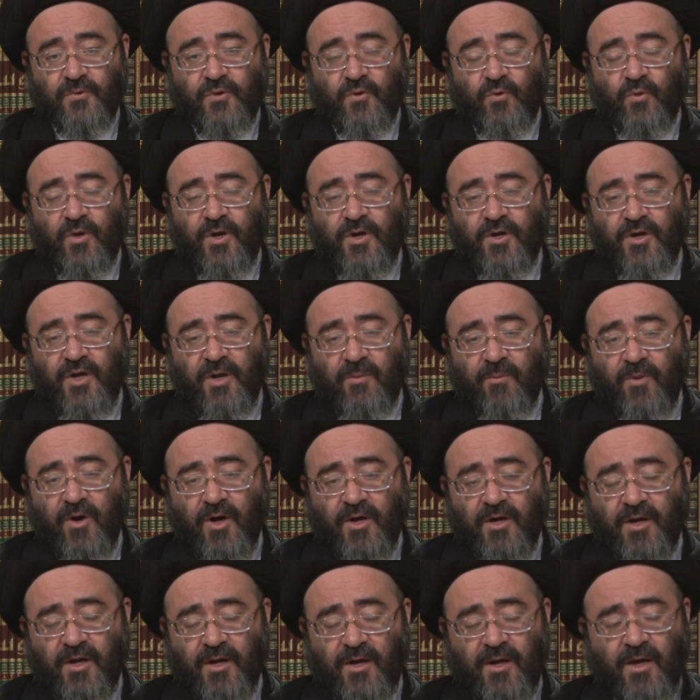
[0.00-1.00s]
وانما
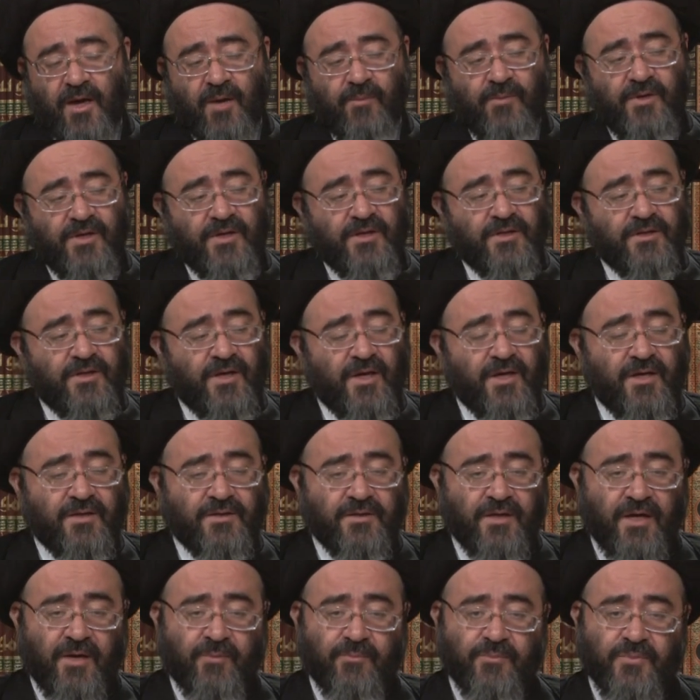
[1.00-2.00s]
كلام لهدايه
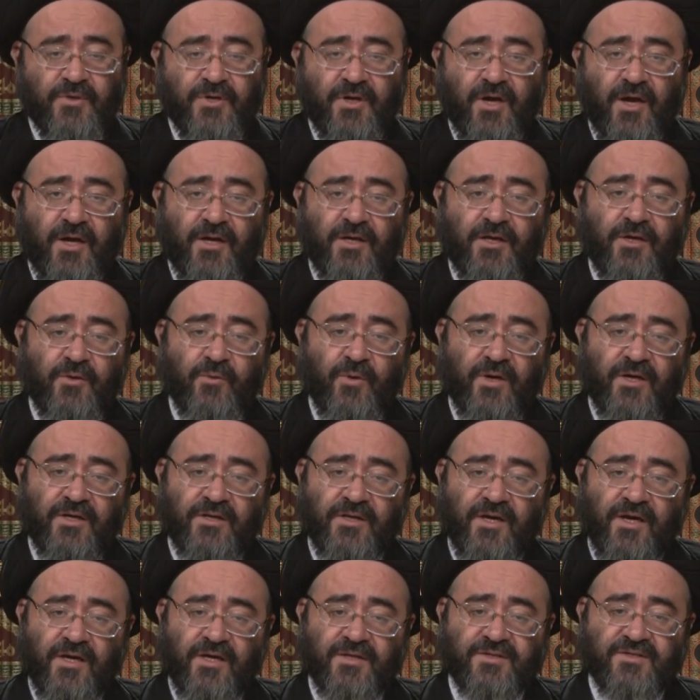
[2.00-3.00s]
انبيائه
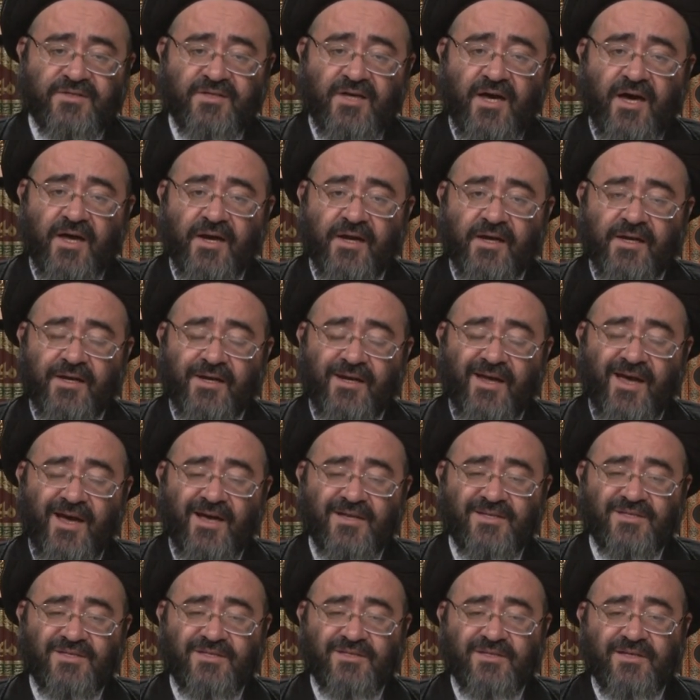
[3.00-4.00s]
وهدايه سائر
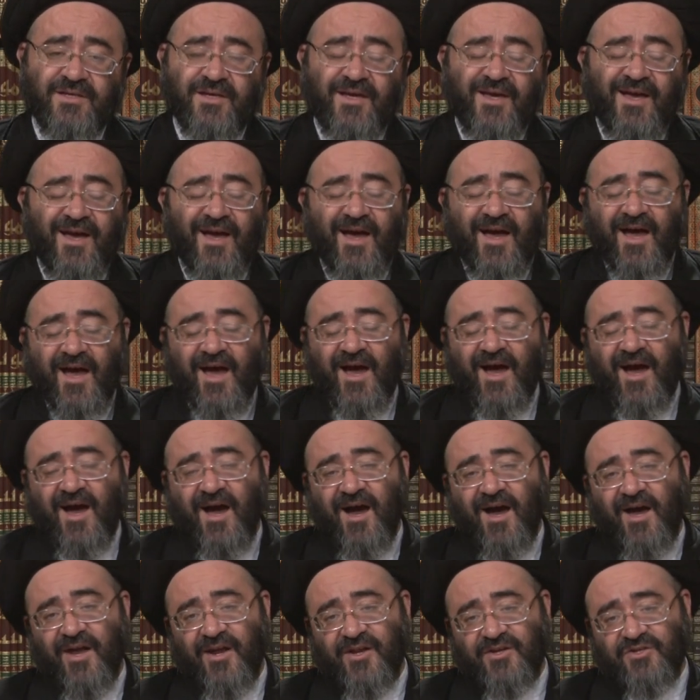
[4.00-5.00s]
الناس
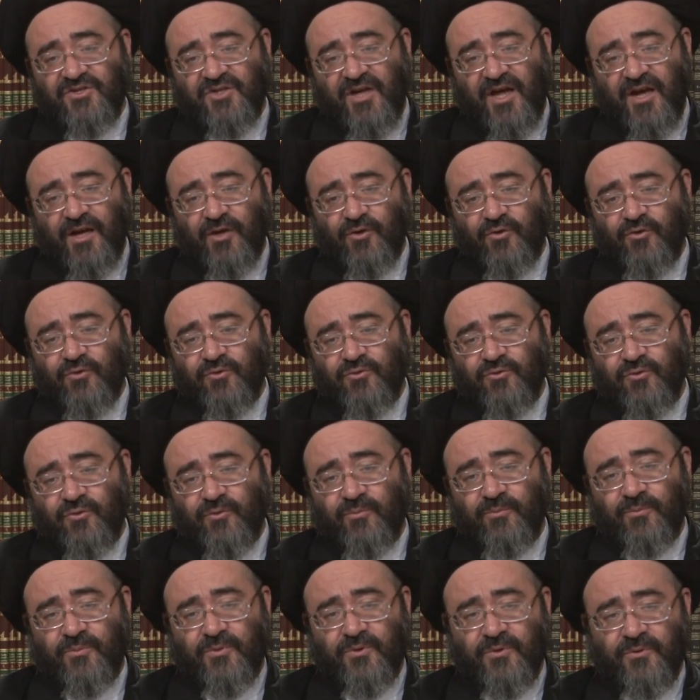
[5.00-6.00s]
خارج الكتب